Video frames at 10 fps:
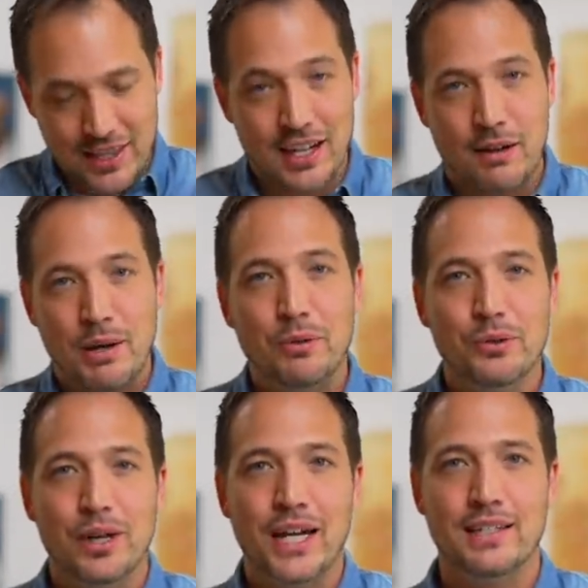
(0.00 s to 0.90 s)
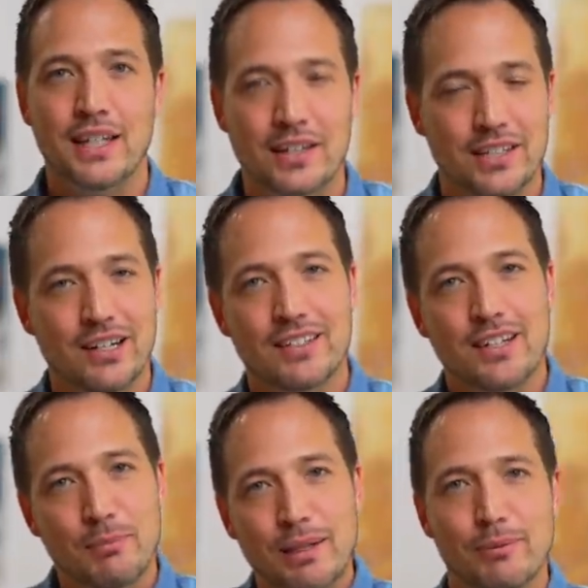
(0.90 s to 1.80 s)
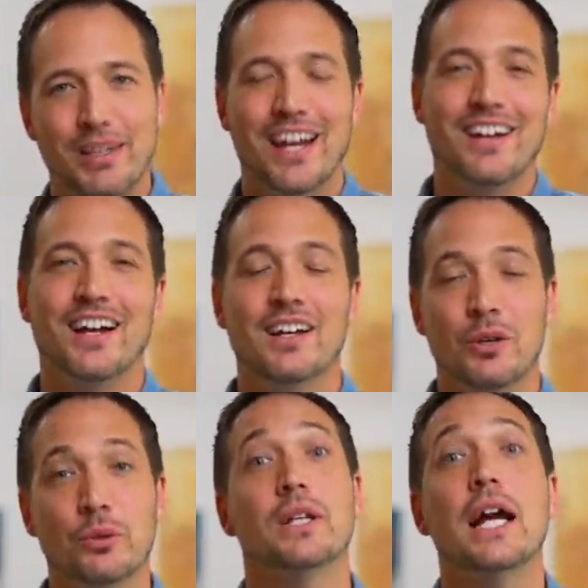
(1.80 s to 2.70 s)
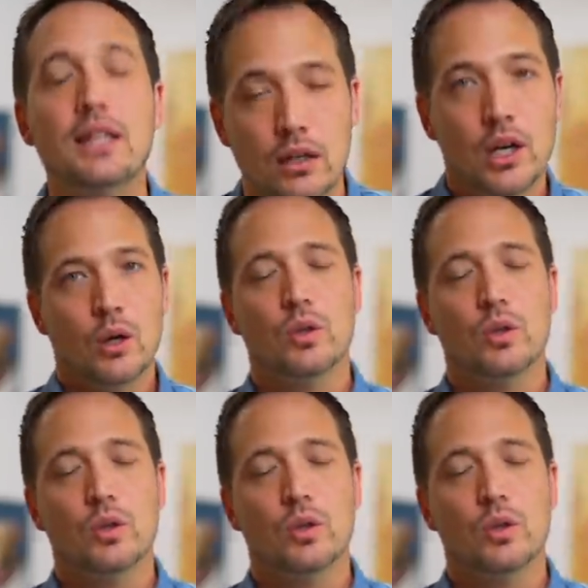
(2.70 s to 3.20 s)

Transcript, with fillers: なんか魔法の愛じゃないけど幸せビームみたいなのが本当に入ってる